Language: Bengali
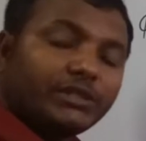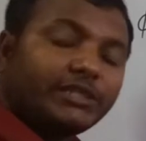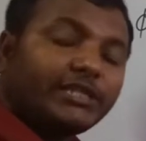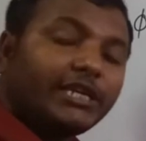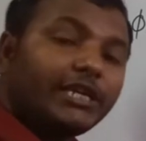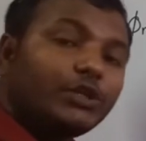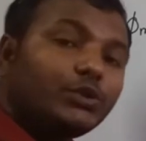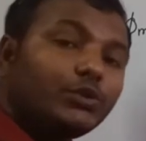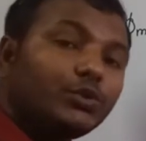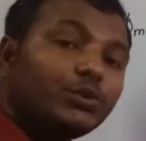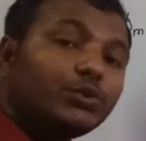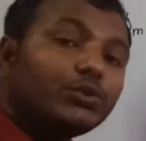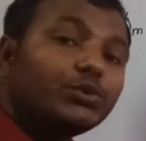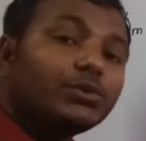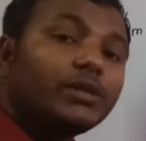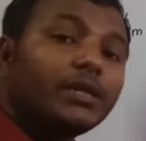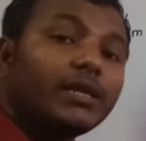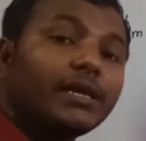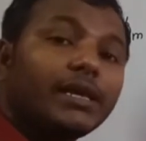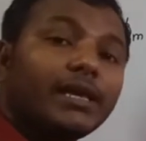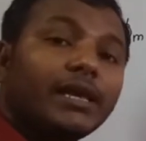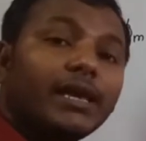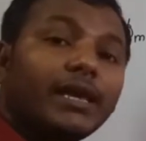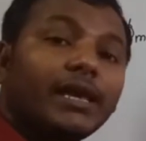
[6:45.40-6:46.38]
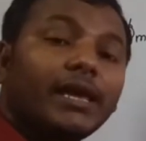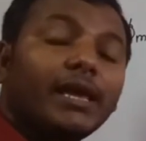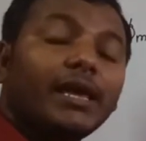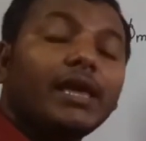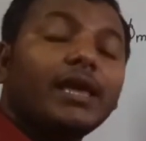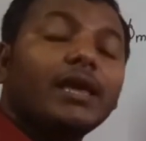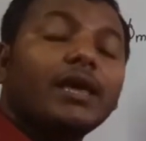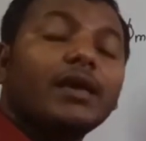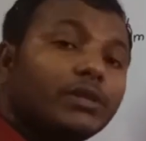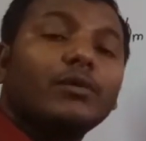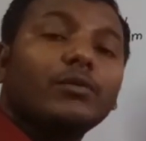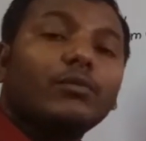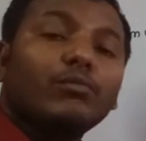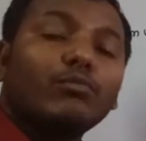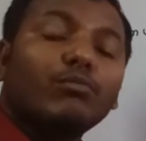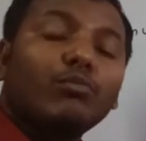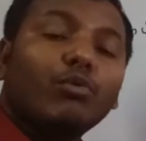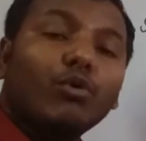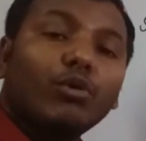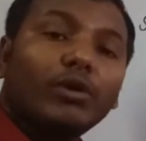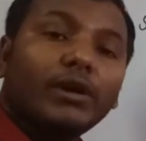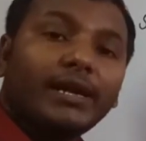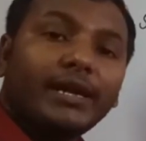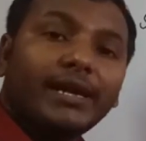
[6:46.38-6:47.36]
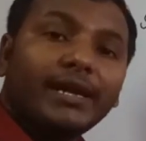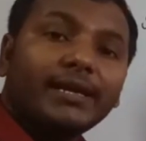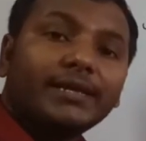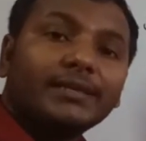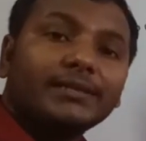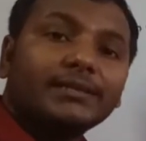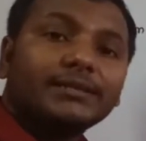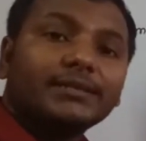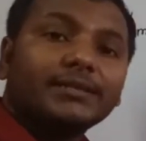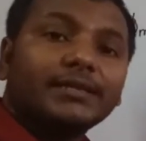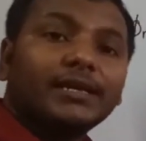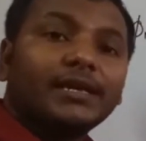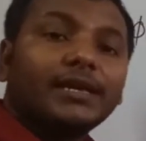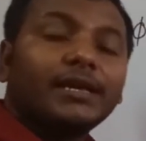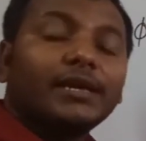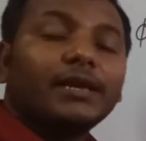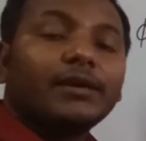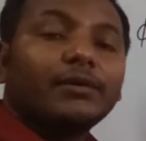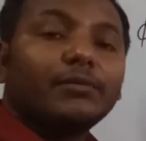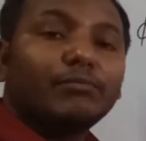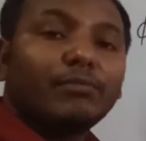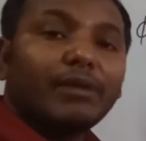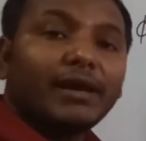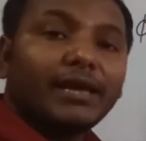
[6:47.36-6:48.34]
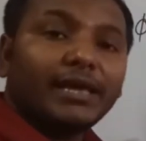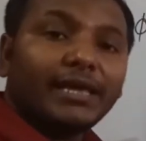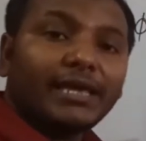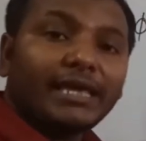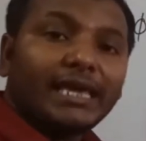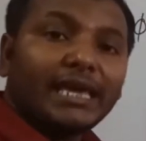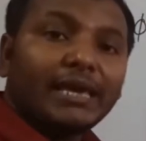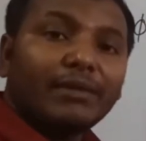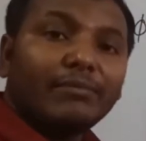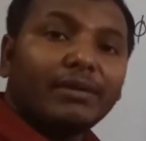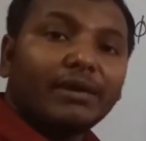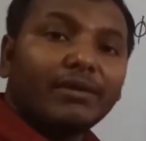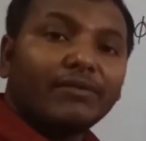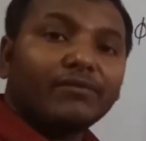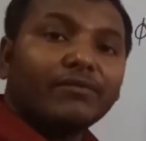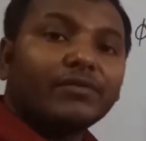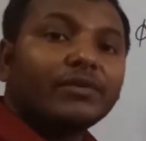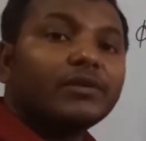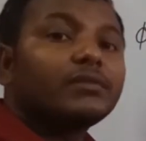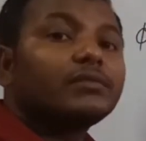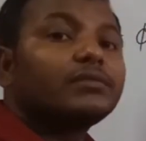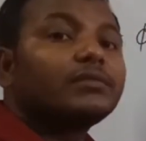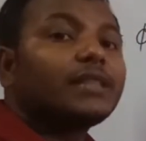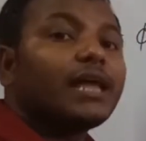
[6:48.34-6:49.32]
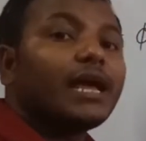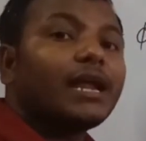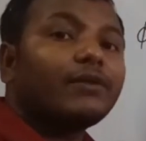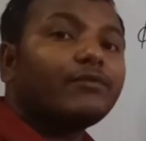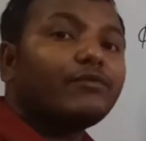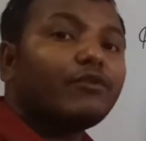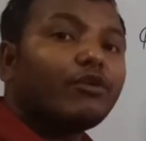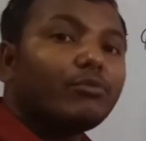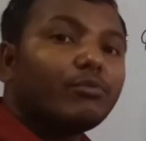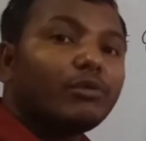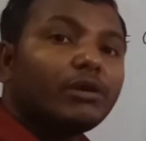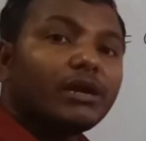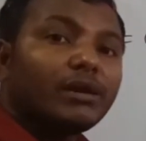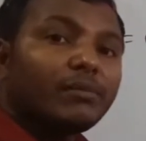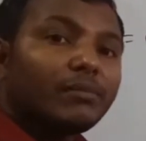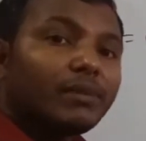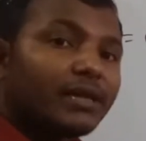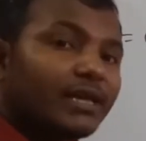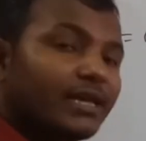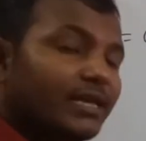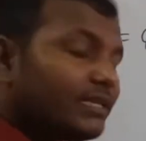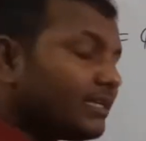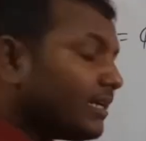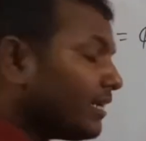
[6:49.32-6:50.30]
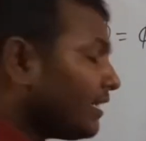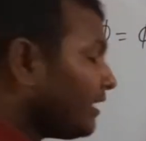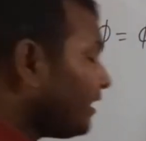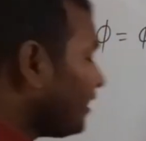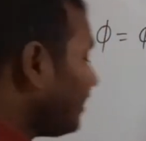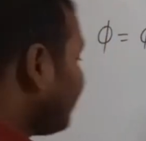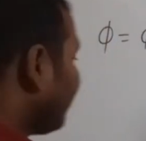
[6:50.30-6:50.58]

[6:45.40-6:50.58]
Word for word: সেই সূত্র থেকে ভোল্টেজ বা ইএমএফ e তার ফর্মুলাটা আমরা কি জানি